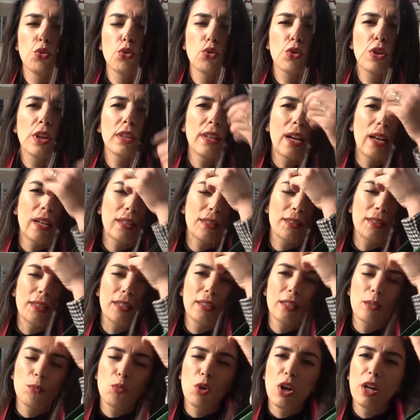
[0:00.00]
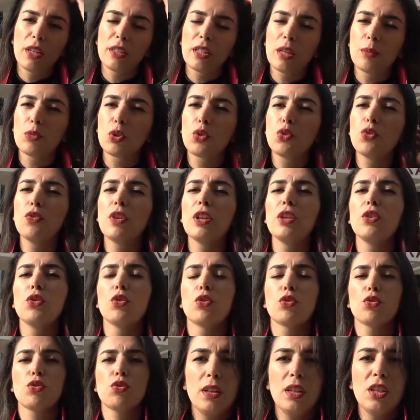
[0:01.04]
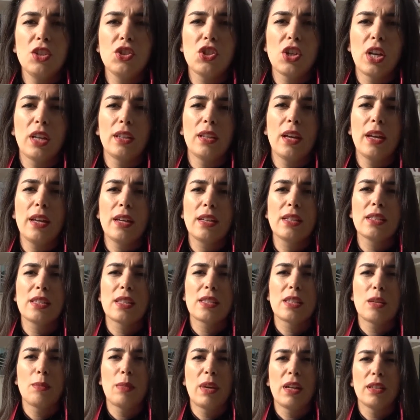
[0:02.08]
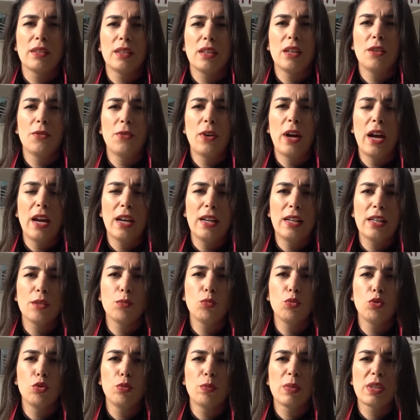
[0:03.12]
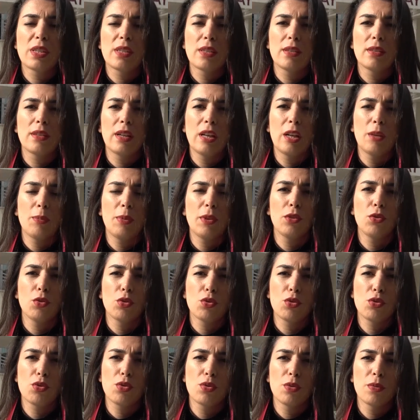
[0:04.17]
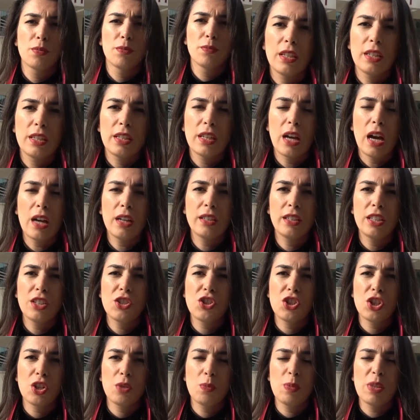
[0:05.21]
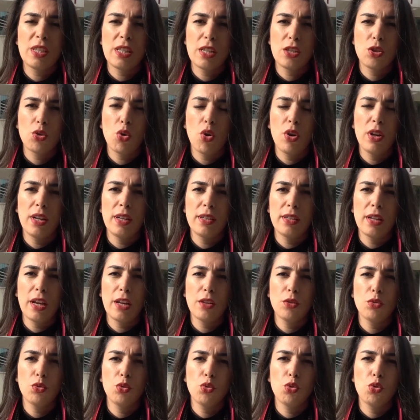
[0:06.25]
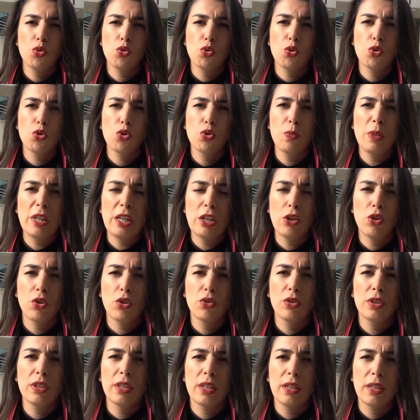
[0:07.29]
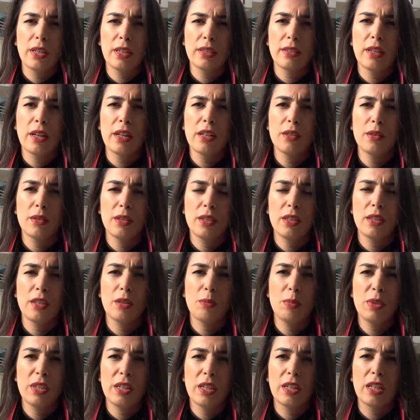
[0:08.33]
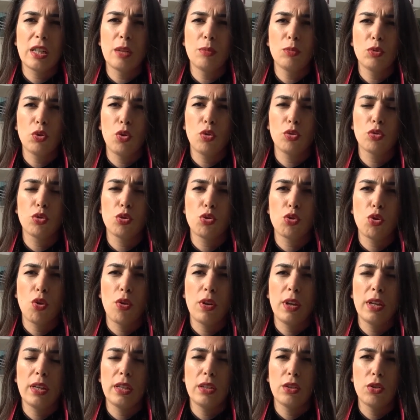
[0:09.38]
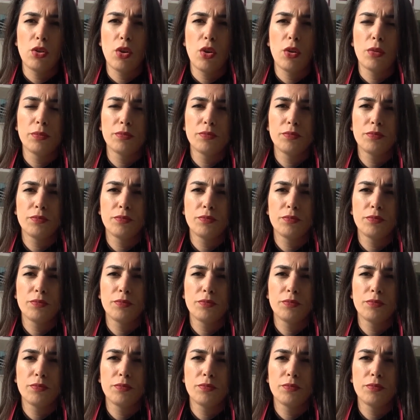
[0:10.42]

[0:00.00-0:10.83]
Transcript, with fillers: Türk adaletine de bu anlamda güveniyoruz. İnşallah en kısa zamanda faillerin bulunmasını talep ediyoruz. Yaklaşık bize söylenen 300 milyon lira kadar e, bir rakamın olduğu söyleniliyor.